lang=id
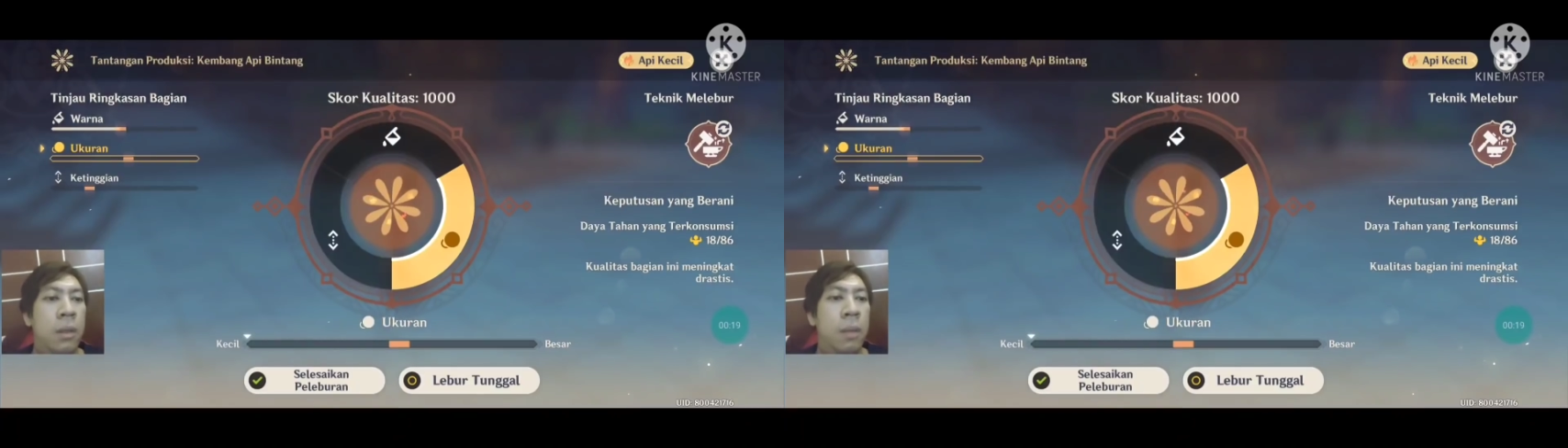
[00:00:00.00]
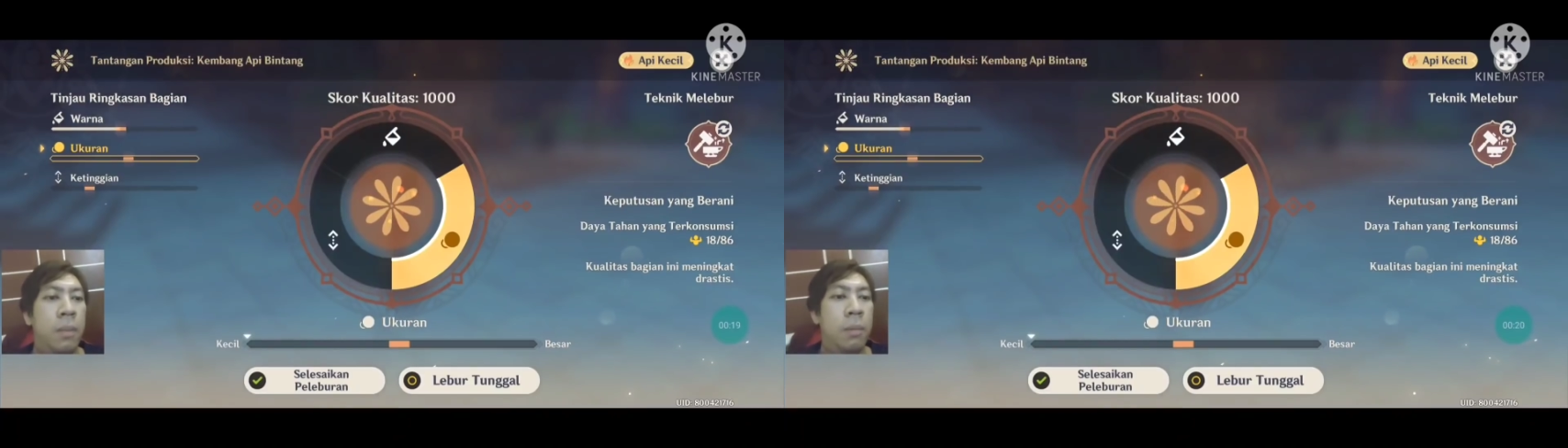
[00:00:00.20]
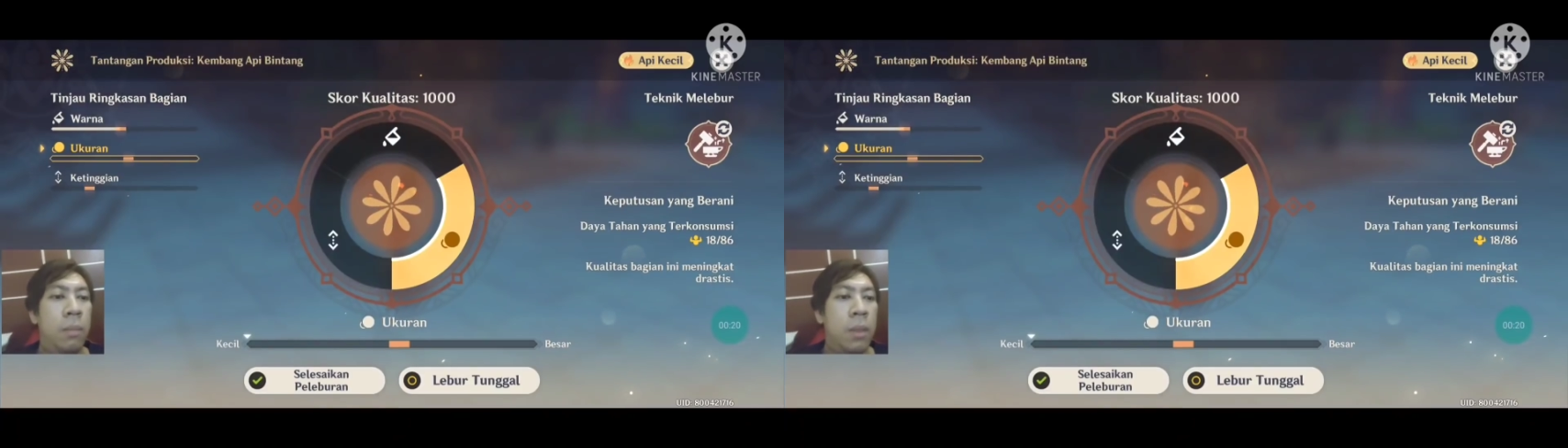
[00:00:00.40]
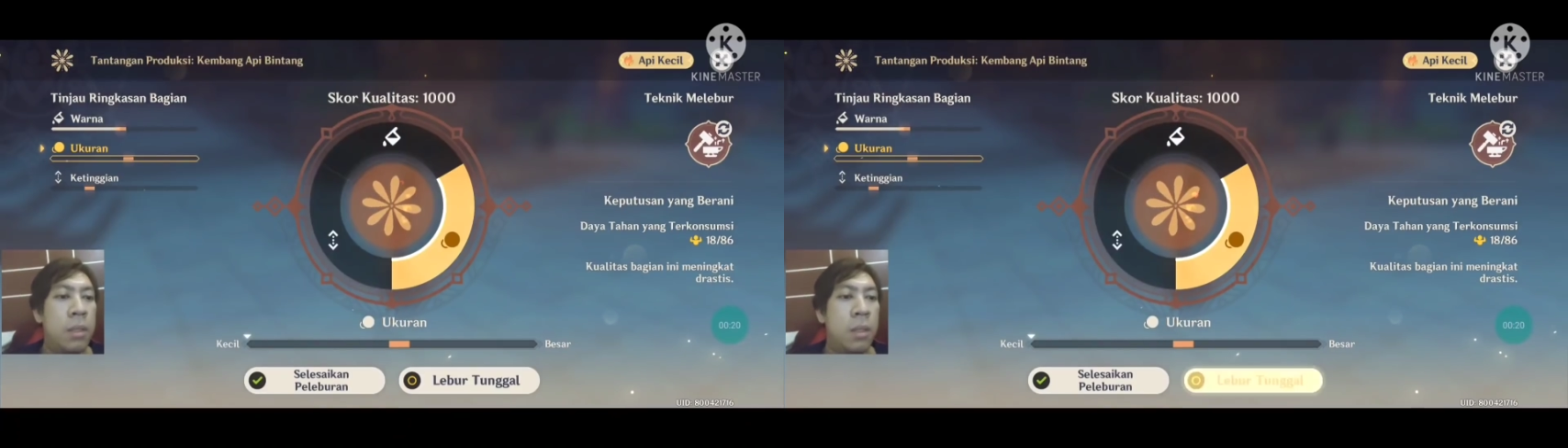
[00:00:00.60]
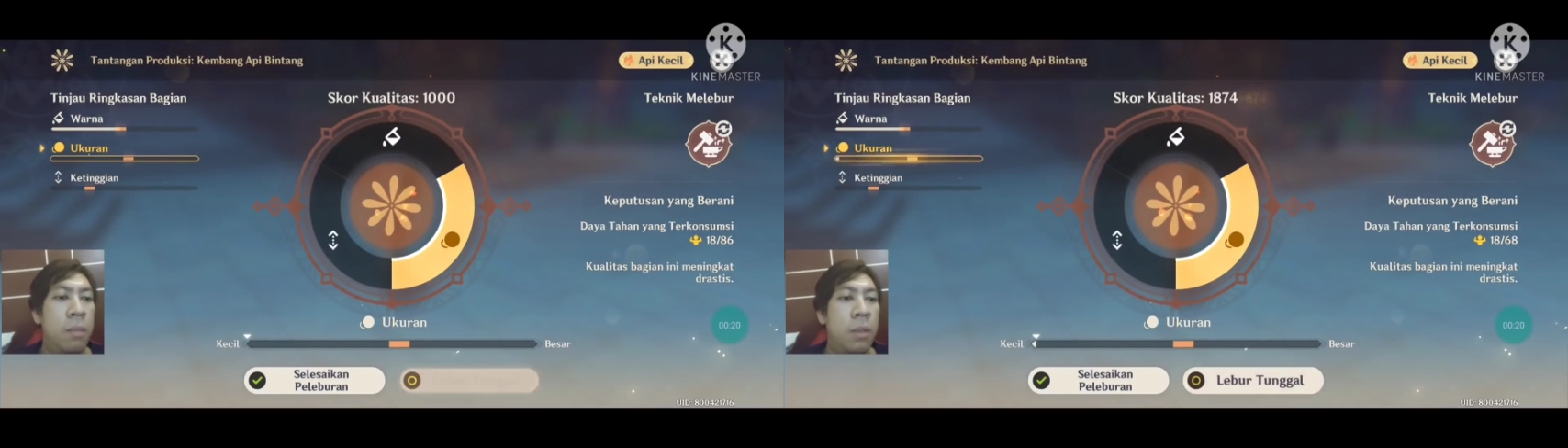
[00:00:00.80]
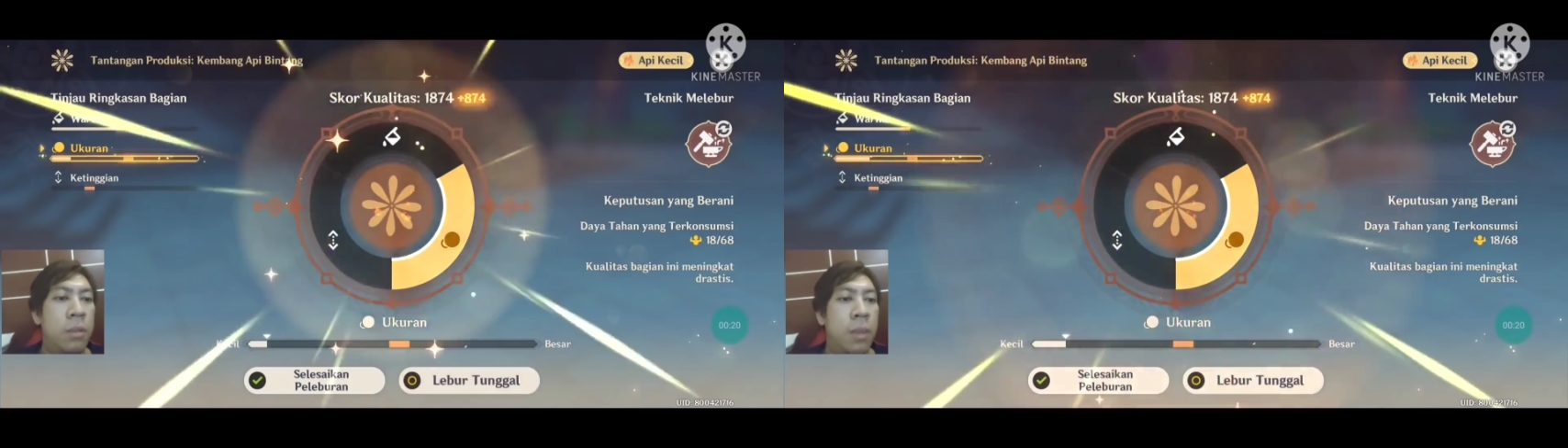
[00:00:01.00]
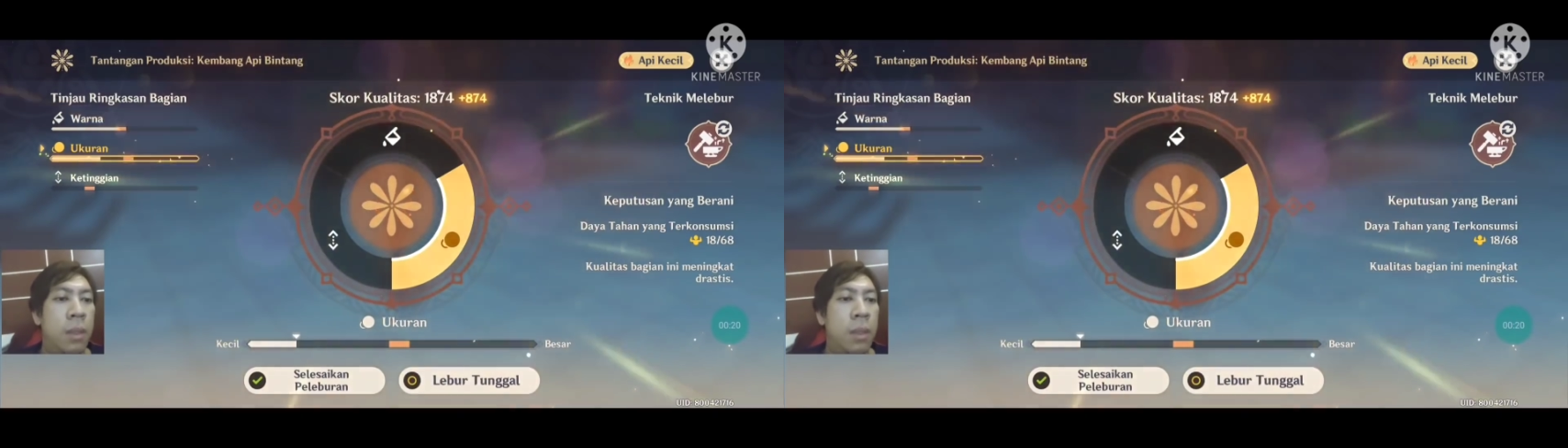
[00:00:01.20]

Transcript: 18 eh, ambil